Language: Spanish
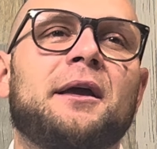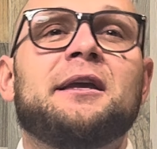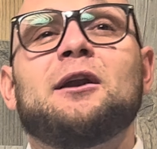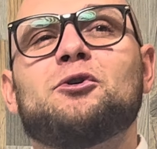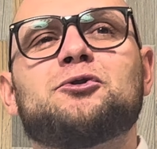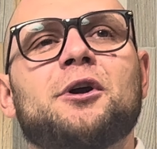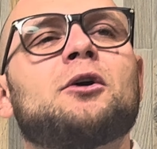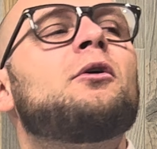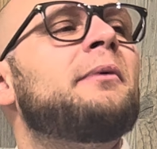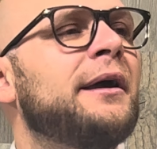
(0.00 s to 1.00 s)
Y el otro
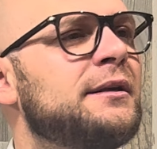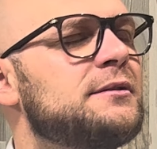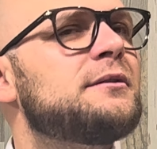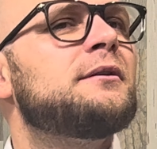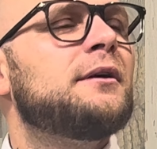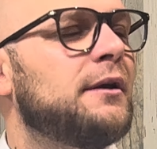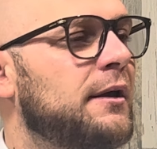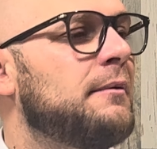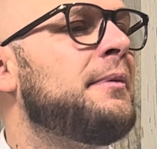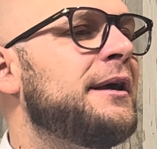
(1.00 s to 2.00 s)
hijo, ¿ves?
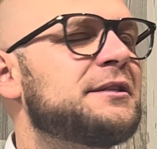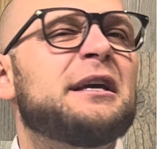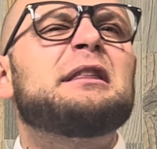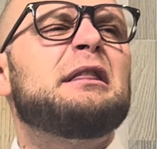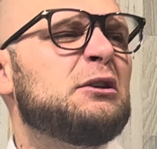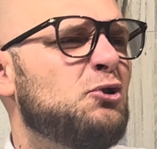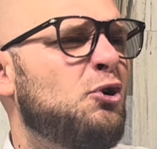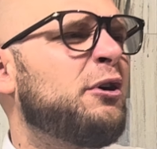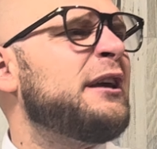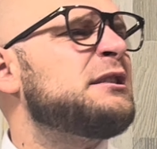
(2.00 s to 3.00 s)
¿Ves que te he dicho
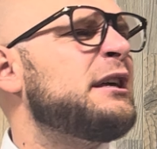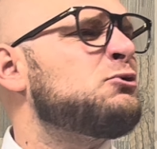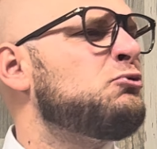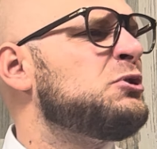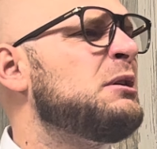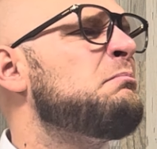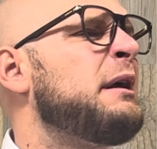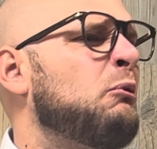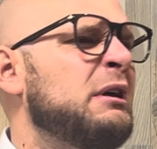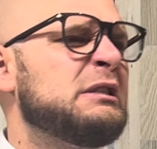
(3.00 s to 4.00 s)
yo que este es un
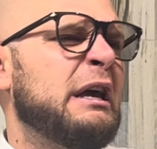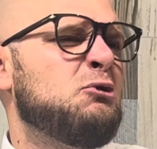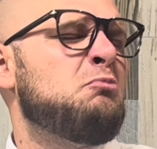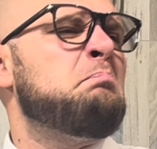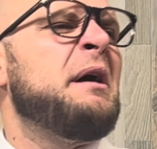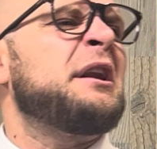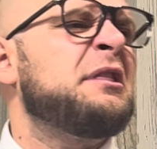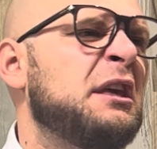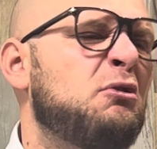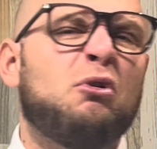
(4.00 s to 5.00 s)
sinvergüenza y un
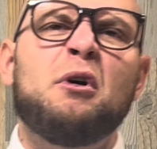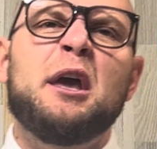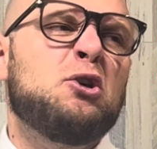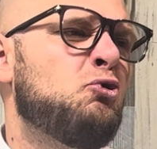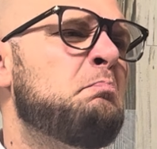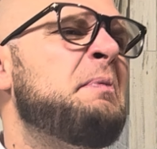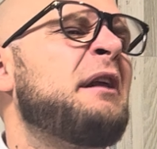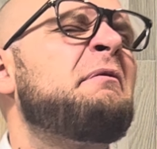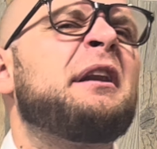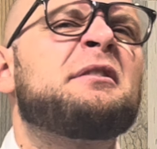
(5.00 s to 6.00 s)
perdido y un
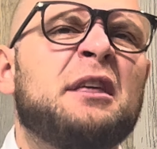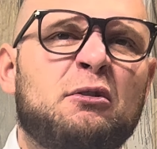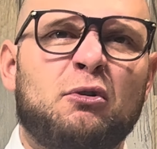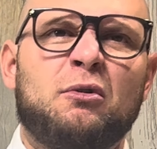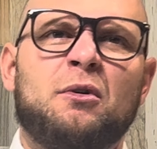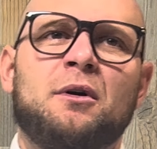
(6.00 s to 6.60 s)
pervertido?